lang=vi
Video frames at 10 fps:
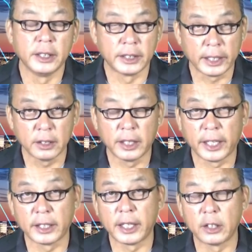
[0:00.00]
thì chắc có
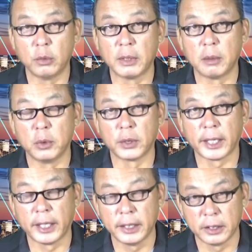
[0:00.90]
lẽ đây cũng là một
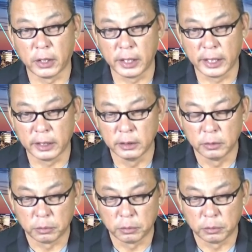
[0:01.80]
cái gọi là